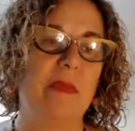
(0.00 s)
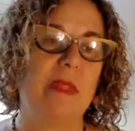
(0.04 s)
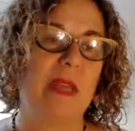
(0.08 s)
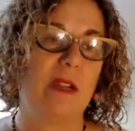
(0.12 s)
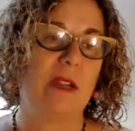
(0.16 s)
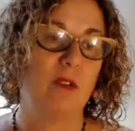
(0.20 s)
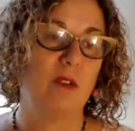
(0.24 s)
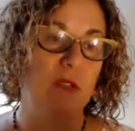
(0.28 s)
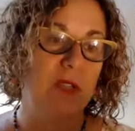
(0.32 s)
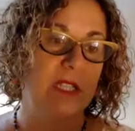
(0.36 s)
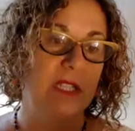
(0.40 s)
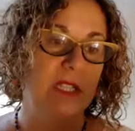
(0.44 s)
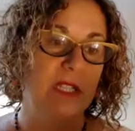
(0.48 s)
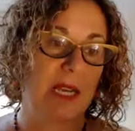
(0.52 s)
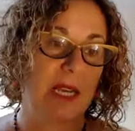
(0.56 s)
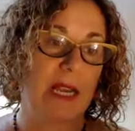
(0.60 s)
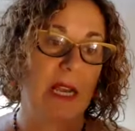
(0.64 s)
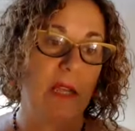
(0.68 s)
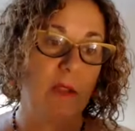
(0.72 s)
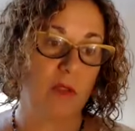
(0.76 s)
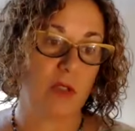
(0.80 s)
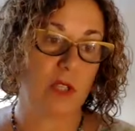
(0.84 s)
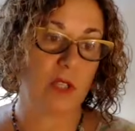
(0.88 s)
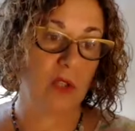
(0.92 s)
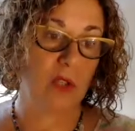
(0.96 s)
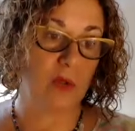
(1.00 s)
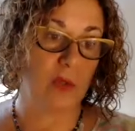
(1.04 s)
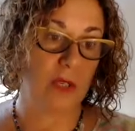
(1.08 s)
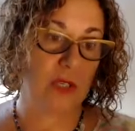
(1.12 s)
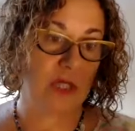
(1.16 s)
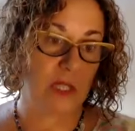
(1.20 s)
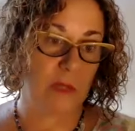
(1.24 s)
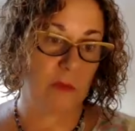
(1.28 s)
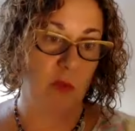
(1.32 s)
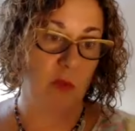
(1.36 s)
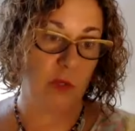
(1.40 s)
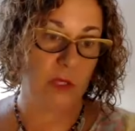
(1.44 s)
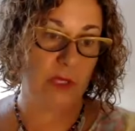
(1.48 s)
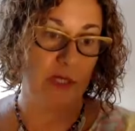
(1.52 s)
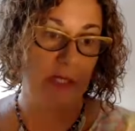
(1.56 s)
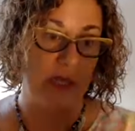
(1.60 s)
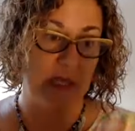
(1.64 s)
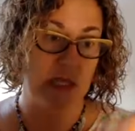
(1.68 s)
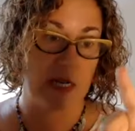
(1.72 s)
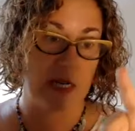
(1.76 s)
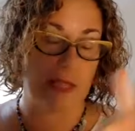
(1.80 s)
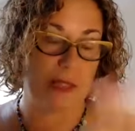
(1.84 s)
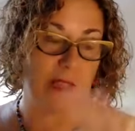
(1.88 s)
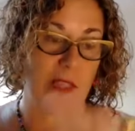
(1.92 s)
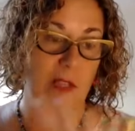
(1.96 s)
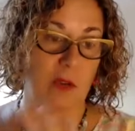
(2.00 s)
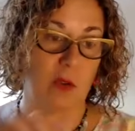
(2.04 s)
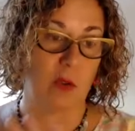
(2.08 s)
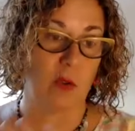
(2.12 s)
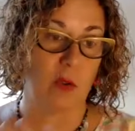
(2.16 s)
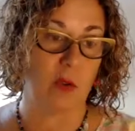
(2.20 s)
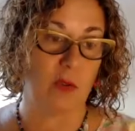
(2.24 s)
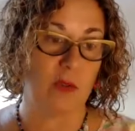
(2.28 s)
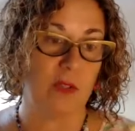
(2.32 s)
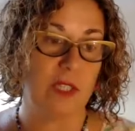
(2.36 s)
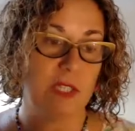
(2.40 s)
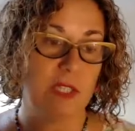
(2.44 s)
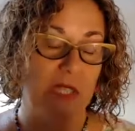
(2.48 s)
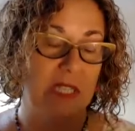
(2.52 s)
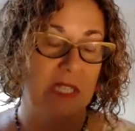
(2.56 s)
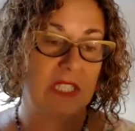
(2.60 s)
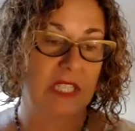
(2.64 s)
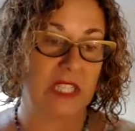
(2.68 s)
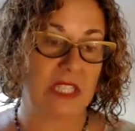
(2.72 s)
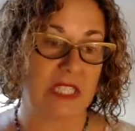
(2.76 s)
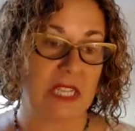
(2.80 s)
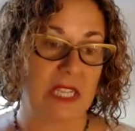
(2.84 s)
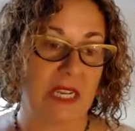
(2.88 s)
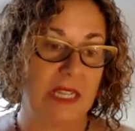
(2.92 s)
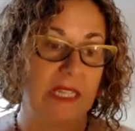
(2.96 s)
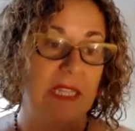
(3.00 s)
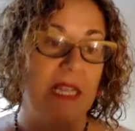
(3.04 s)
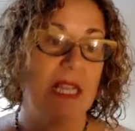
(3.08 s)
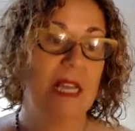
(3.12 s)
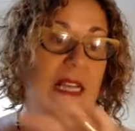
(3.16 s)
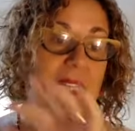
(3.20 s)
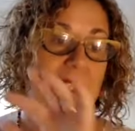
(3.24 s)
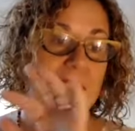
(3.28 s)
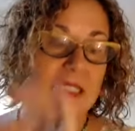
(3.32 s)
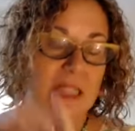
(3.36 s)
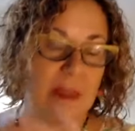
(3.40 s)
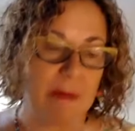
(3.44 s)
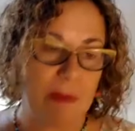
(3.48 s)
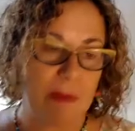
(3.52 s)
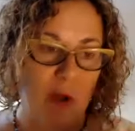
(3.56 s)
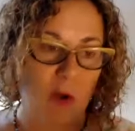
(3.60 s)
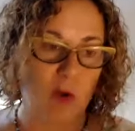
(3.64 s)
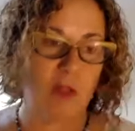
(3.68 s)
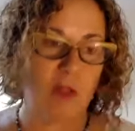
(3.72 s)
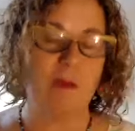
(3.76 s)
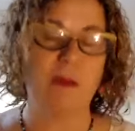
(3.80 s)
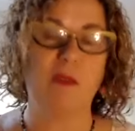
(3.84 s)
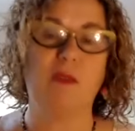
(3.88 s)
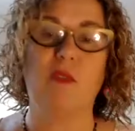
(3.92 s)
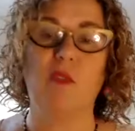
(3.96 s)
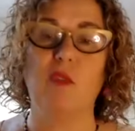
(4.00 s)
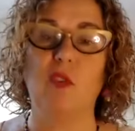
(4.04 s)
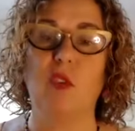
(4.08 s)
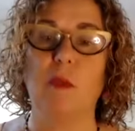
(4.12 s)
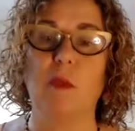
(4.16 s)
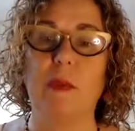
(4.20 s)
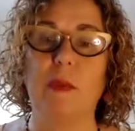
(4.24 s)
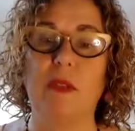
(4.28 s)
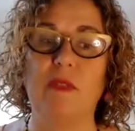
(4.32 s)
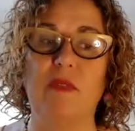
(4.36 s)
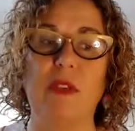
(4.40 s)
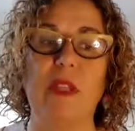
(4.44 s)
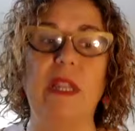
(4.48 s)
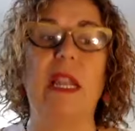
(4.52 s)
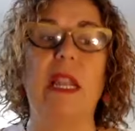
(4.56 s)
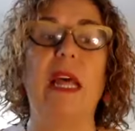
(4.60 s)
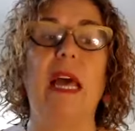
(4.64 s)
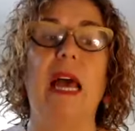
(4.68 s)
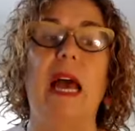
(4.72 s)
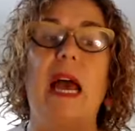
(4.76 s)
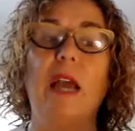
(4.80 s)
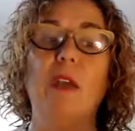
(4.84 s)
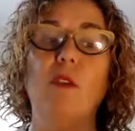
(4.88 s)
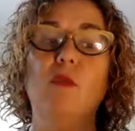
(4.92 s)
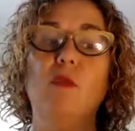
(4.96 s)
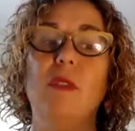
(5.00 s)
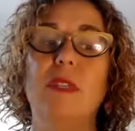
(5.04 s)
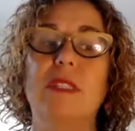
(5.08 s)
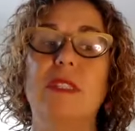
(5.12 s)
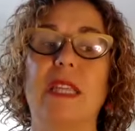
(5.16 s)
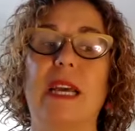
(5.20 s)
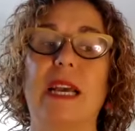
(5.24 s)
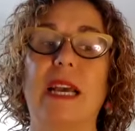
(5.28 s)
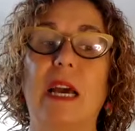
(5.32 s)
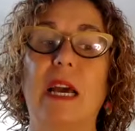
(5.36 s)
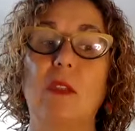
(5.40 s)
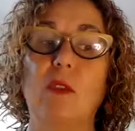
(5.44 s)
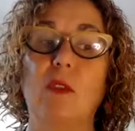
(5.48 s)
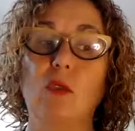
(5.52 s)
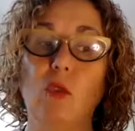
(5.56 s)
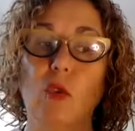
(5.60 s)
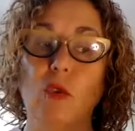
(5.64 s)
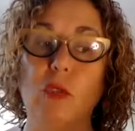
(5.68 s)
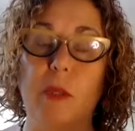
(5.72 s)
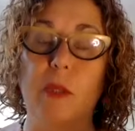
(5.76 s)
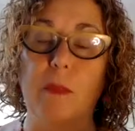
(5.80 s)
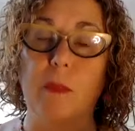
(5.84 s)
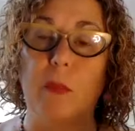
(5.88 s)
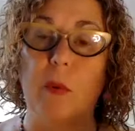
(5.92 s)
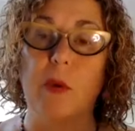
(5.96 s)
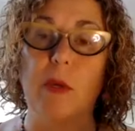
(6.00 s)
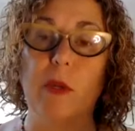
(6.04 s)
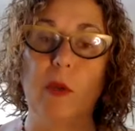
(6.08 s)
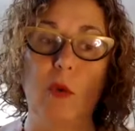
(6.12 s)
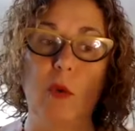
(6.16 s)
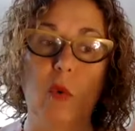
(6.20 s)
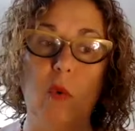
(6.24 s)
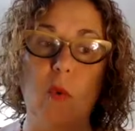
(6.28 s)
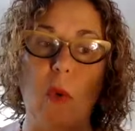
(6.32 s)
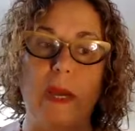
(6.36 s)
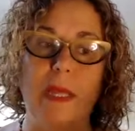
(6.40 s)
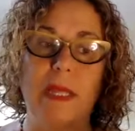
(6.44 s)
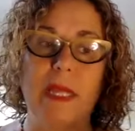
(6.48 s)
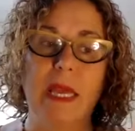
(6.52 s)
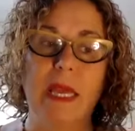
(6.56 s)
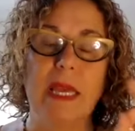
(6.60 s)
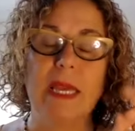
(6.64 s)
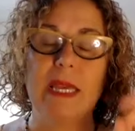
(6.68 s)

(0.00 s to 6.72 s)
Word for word: a los destacados, que son estas bolitas redonditas que salen debajo de mi foto de perfil, hay un destacado donde pone Uruguay